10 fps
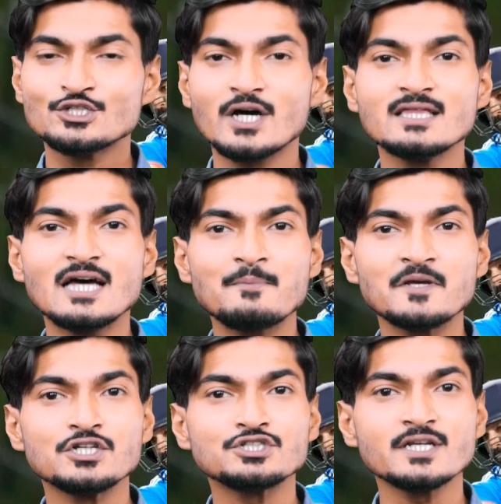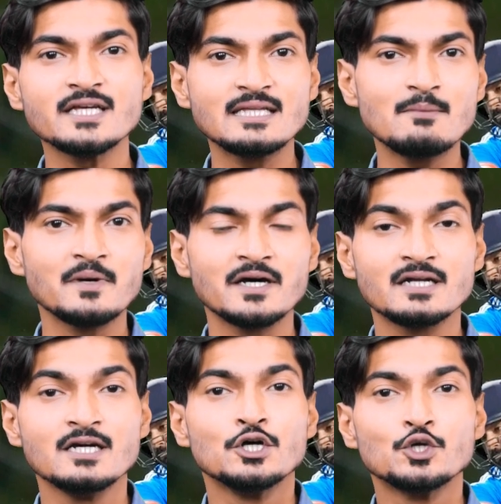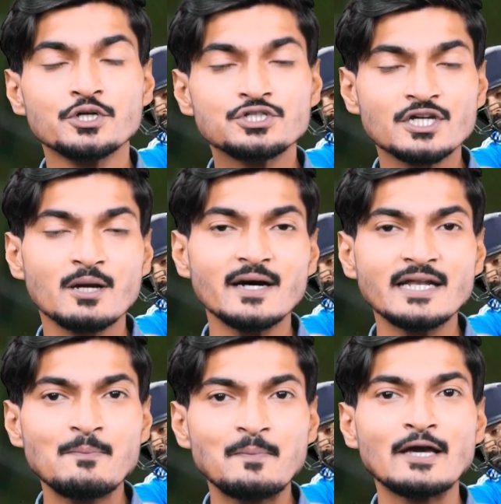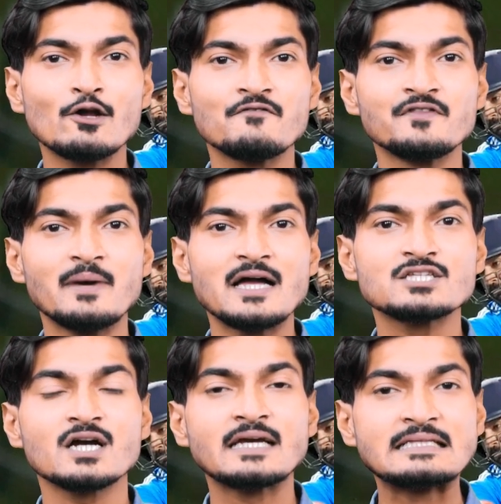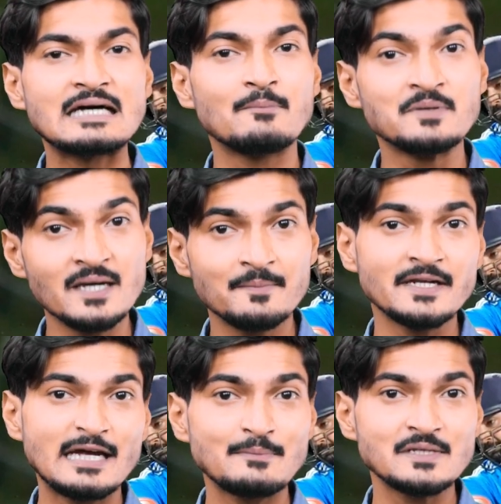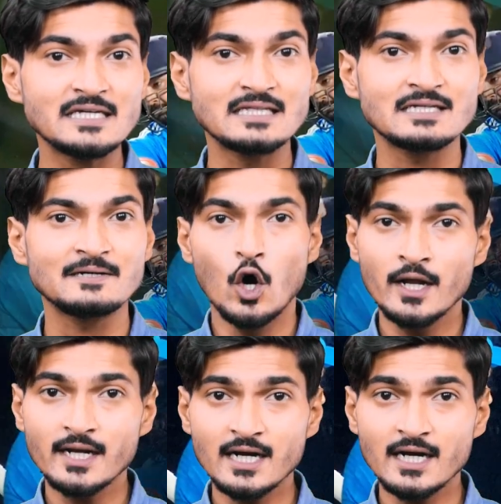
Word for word: शानदार प्रदर्शन के दम पर रोहित शर्मा ने प्लेयर ऑफ द मैच का खिताब भी अपने नाम किया था और